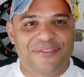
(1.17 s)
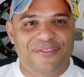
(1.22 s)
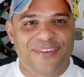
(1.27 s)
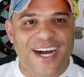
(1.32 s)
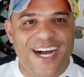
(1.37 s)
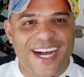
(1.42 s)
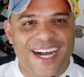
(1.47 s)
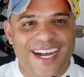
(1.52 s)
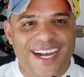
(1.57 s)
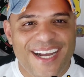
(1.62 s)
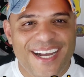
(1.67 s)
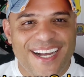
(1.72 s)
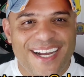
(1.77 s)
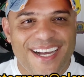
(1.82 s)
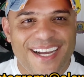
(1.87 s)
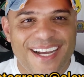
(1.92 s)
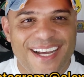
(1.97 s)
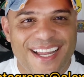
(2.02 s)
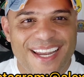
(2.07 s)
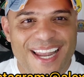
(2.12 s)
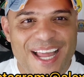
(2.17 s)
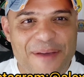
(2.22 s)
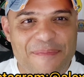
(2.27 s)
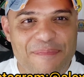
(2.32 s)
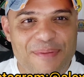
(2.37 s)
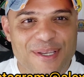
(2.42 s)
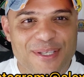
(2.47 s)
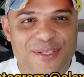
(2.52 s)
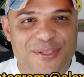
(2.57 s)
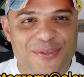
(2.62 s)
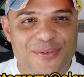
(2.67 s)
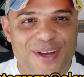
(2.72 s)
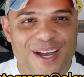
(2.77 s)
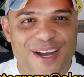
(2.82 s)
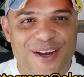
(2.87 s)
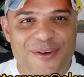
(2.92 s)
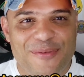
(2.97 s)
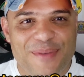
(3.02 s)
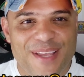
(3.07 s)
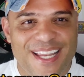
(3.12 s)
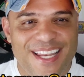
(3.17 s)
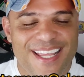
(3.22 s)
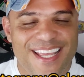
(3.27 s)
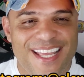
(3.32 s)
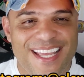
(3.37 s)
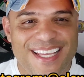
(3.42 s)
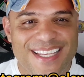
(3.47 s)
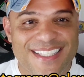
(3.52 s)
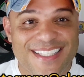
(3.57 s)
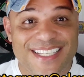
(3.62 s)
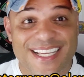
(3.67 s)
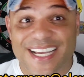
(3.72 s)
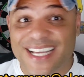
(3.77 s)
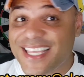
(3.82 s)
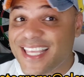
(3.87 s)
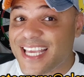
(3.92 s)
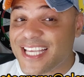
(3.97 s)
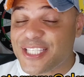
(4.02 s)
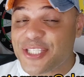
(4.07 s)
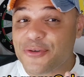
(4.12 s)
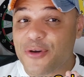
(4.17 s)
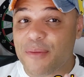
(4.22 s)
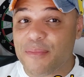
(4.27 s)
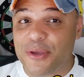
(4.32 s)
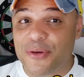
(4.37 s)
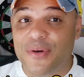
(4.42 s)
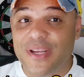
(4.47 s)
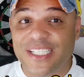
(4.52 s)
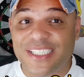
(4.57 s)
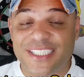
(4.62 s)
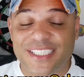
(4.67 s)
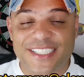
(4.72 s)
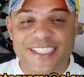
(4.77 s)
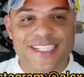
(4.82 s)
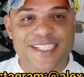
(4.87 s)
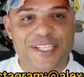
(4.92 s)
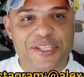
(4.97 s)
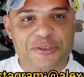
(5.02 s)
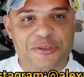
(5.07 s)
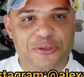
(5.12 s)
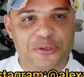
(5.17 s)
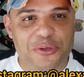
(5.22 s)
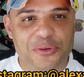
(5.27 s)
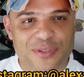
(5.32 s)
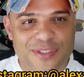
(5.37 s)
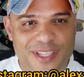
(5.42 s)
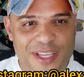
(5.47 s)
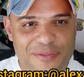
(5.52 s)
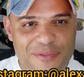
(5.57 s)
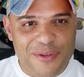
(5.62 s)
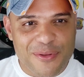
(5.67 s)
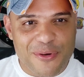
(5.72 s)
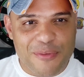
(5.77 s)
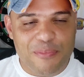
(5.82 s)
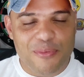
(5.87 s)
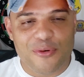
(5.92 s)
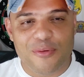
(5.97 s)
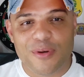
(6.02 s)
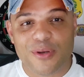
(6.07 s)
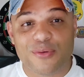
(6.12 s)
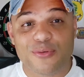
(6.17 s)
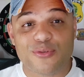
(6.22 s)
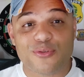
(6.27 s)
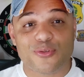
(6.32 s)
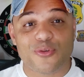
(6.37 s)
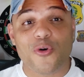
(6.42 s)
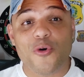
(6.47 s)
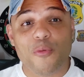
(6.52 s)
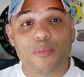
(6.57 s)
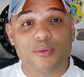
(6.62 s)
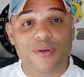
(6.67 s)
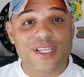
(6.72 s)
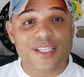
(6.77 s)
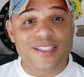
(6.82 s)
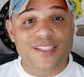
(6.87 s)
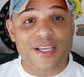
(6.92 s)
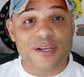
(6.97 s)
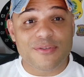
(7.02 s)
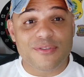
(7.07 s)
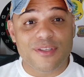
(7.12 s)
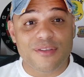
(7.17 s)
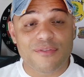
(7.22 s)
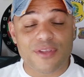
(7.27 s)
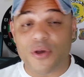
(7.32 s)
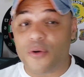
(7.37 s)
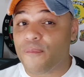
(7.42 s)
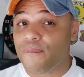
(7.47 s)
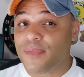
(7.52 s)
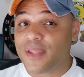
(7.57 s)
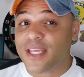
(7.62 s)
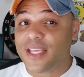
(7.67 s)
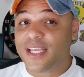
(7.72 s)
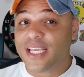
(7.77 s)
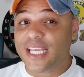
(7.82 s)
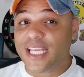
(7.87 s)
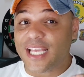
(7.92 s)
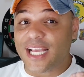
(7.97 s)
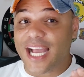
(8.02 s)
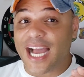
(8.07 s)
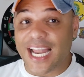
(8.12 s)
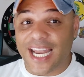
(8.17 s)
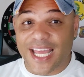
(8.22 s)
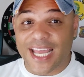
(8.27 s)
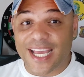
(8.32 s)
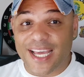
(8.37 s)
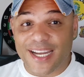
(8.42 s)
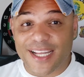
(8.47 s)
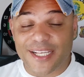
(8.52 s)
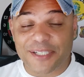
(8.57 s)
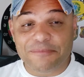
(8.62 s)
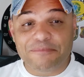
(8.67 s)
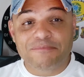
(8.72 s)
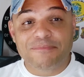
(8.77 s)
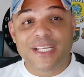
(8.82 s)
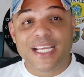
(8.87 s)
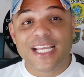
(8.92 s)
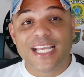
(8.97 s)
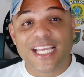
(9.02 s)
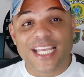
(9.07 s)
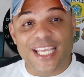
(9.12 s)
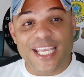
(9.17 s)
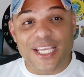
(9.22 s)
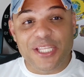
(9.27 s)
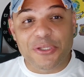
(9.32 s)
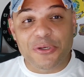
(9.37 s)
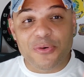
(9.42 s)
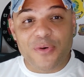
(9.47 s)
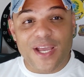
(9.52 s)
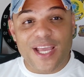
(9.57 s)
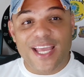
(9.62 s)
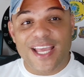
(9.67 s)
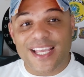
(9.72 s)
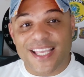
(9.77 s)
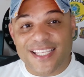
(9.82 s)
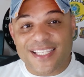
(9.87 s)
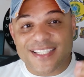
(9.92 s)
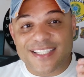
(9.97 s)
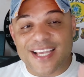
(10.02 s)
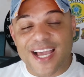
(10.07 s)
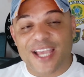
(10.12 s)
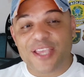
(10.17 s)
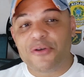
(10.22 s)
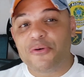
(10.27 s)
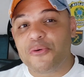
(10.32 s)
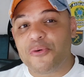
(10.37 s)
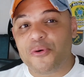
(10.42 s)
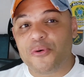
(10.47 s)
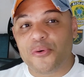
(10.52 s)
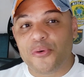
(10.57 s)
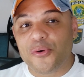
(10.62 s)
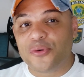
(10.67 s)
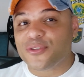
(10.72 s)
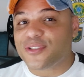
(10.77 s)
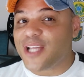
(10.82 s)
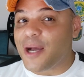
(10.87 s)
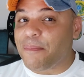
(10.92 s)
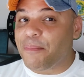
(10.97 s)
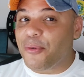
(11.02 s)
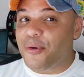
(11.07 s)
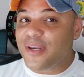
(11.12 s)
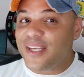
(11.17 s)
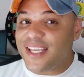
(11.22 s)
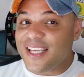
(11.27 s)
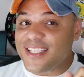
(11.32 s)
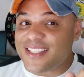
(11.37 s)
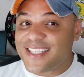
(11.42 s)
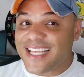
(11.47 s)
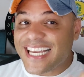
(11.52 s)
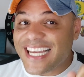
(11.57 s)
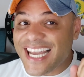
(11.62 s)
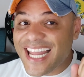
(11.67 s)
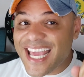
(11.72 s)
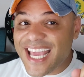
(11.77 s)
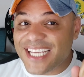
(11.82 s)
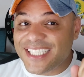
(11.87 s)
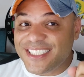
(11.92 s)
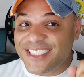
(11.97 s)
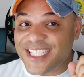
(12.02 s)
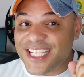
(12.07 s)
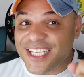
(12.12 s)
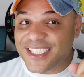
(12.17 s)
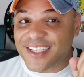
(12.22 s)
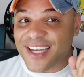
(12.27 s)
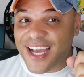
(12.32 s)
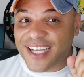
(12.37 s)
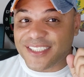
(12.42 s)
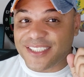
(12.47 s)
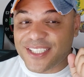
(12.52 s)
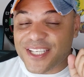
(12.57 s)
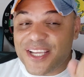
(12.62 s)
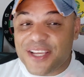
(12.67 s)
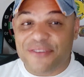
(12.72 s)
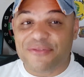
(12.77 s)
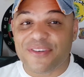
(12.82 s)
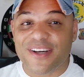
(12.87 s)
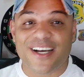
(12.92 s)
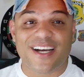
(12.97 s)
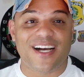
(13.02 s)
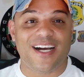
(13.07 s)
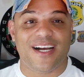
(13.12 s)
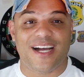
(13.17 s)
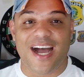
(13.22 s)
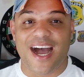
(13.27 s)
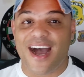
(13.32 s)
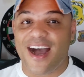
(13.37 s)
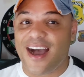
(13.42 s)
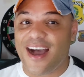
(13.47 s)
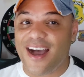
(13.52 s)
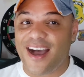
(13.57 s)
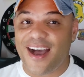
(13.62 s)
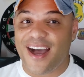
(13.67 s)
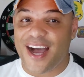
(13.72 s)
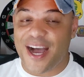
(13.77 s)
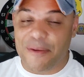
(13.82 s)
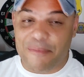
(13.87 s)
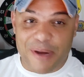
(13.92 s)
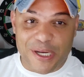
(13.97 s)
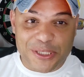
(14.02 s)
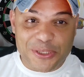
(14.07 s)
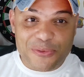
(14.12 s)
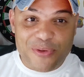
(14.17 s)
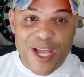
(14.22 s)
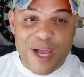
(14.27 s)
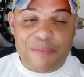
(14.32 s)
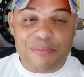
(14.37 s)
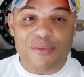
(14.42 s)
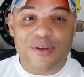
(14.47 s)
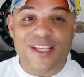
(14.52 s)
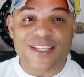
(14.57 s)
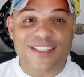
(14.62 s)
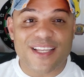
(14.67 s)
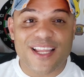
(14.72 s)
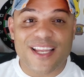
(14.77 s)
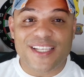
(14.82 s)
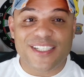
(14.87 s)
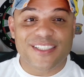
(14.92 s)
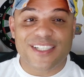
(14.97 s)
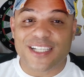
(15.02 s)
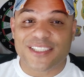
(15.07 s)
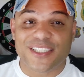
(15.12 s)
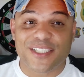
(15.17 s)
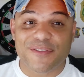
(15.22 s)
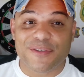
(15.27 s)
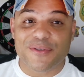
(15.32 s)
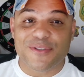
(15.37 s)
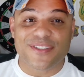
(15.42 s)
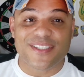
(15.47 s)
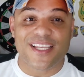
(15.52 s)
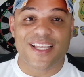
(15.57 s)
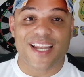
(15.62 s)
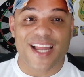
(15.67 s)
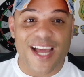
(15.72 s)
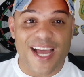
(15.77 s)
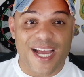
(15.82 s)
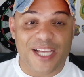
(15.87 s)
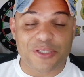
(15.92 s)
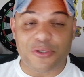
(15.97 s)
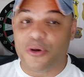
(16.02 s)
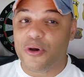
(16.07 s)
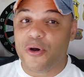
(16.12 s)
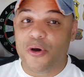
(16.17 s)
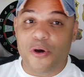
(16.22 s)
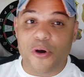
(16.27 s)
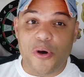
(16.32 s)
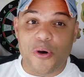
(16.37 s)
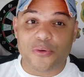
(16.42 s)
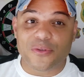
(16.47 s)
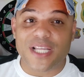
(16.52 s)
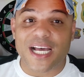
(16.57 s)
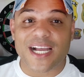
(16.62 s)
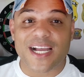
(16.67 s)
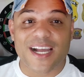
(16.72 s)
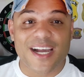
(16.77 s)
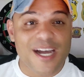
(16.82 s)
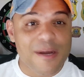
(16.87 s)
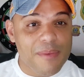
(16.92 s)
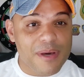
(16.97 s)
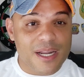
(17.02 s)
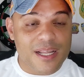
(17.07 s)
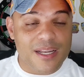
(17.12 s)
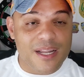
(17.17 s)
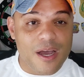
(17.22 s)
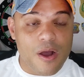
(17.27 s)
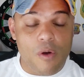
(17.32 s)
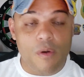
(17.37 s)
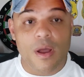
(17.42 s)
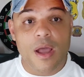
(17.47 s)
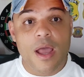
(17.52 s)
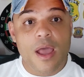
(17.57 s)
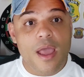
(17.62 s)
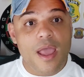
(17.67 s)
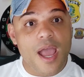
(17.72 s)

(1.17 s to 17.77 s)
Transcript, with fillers: Fala pessoal, beleza? Aqui é seu amigo Alexandre, sou servidor público, sou policial civil. Galera, e não é que saiu o concurso da Polícia Legislativa? Ah, mas não é a Polícia Legislativa do Senado ou da Câmara, não.